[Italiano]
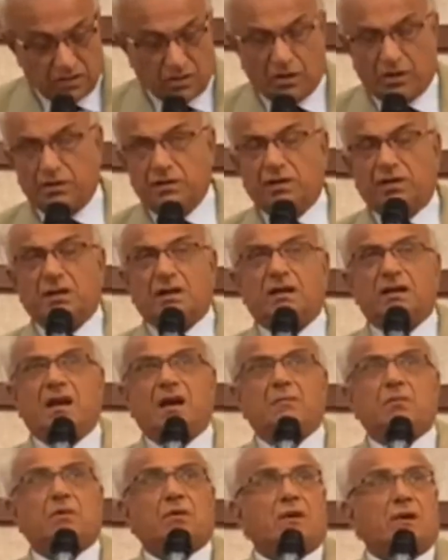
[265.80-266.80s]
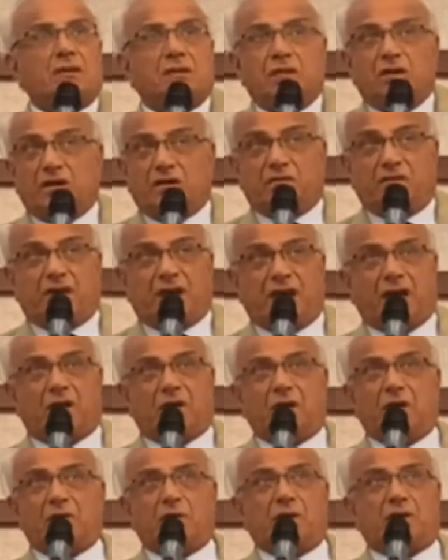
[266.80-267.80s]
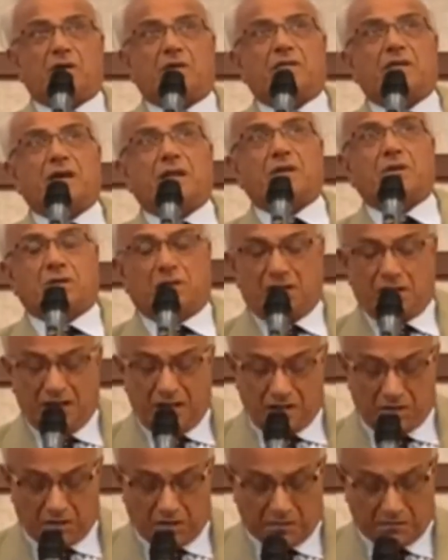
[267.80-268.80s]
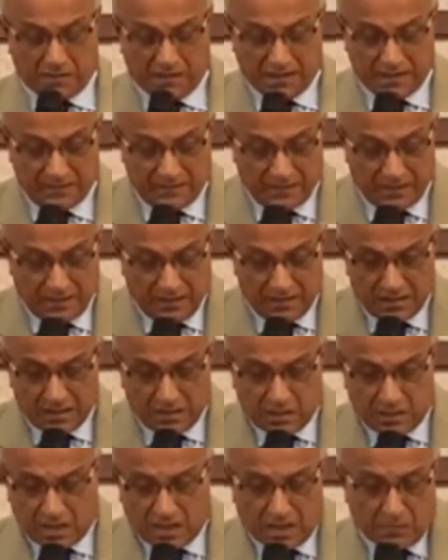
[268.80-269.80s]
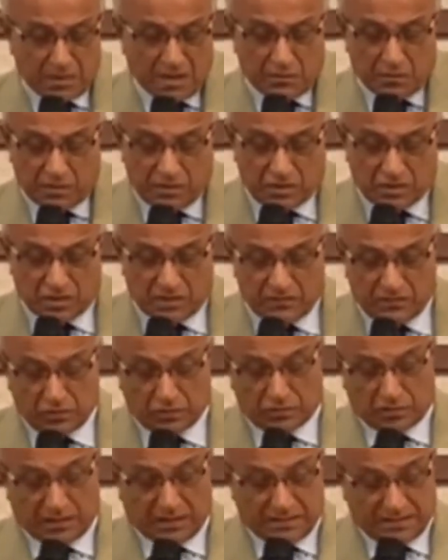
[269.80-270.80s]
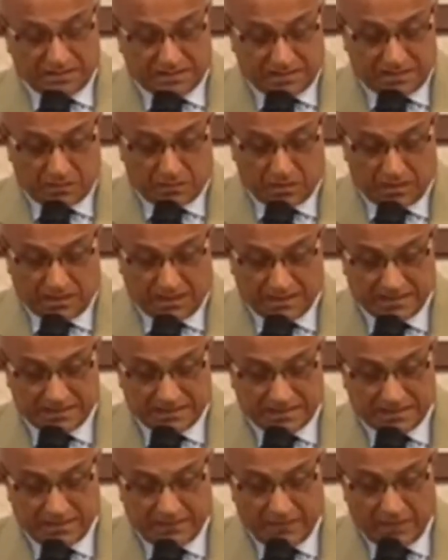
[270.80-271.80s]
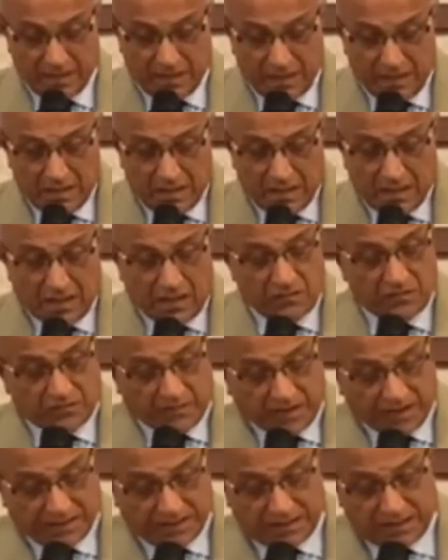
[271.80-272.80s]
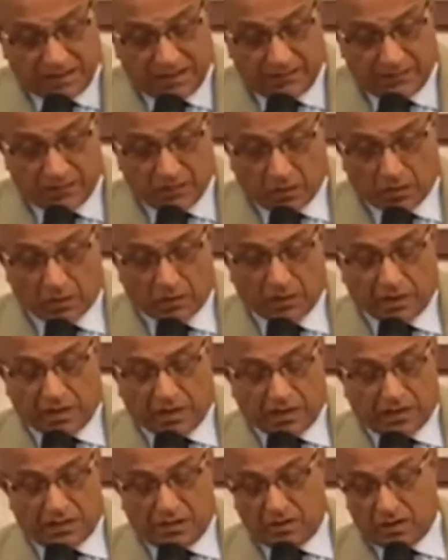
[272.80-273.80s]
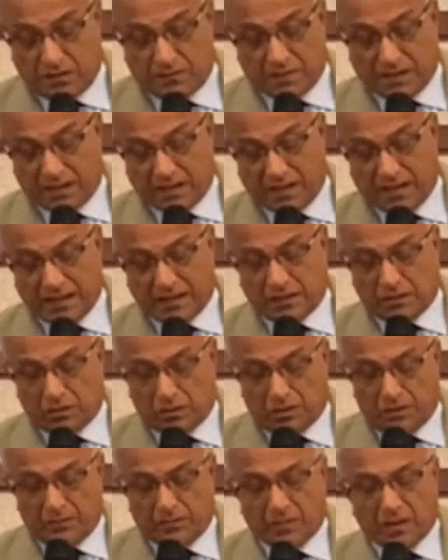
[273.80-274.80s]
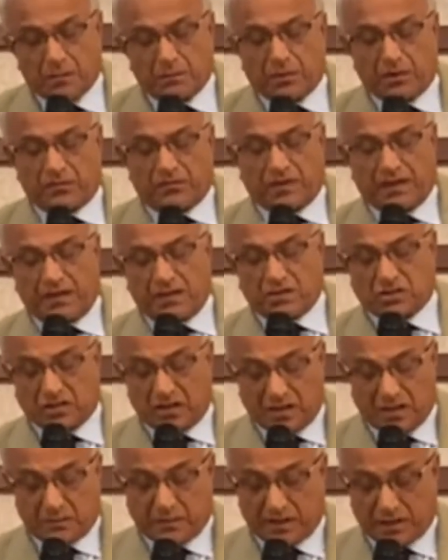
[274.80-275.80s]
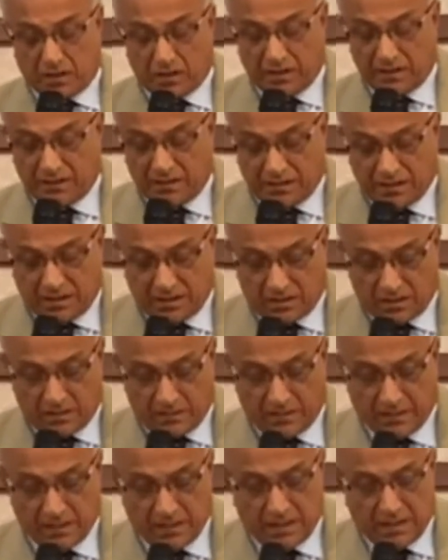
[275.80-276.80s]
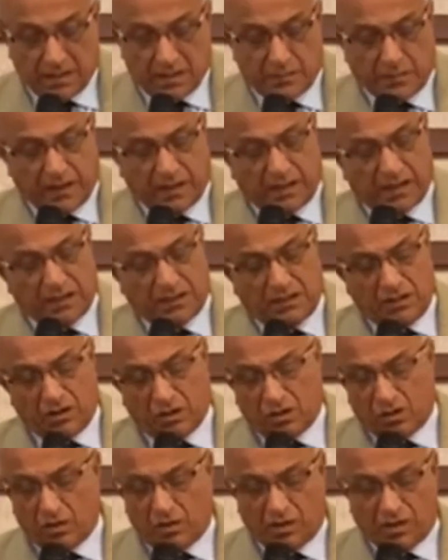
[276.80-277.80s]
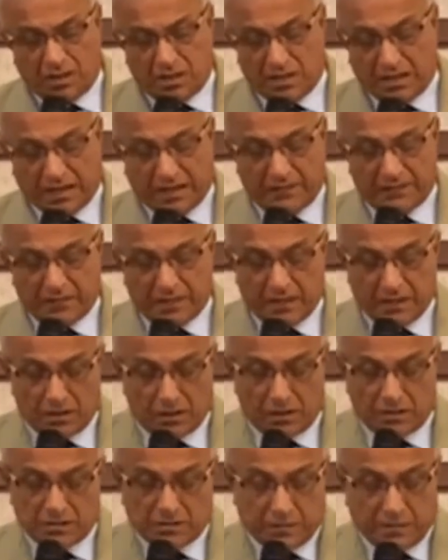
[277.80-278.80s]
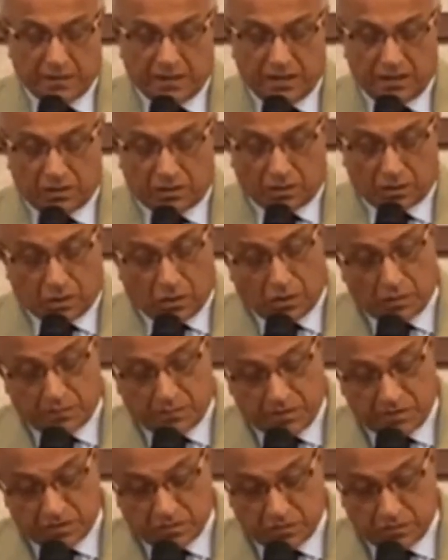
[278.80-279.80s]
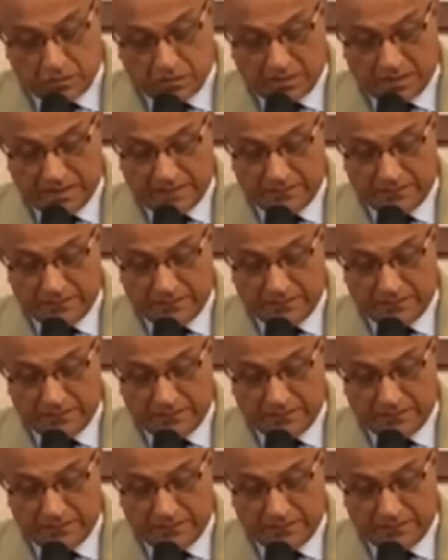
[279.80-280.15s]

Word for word: dichiariamo che Dio è vero, è l'unico vero Dio. Amen. Perché abbiamo ricevuto la testimonianza. Infatti, colui che Dio ha mandato proferisce le parole di Dio, perché Dio non gli dà lo spirito con misura.